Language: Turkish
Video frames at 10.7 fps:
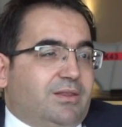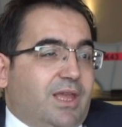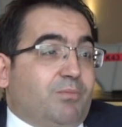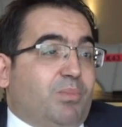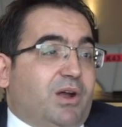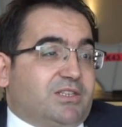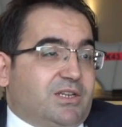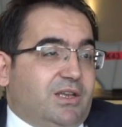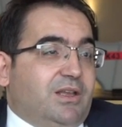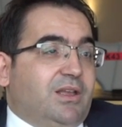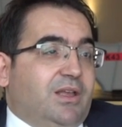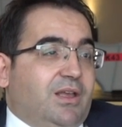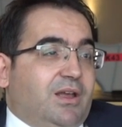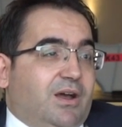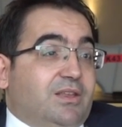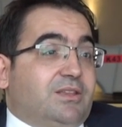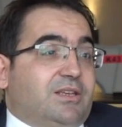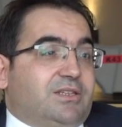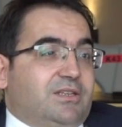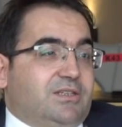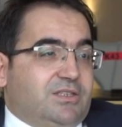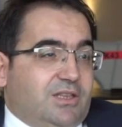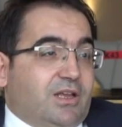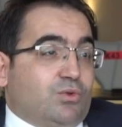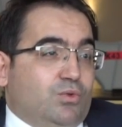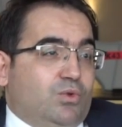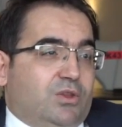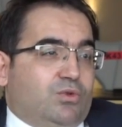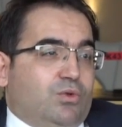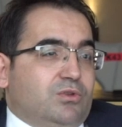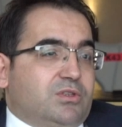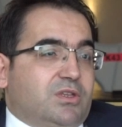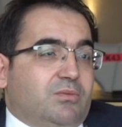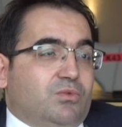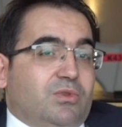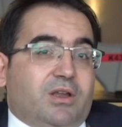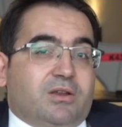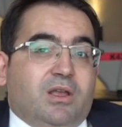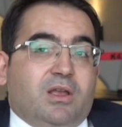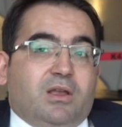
tek parça ana taşıyıcılar üretiyoruz ki bunlar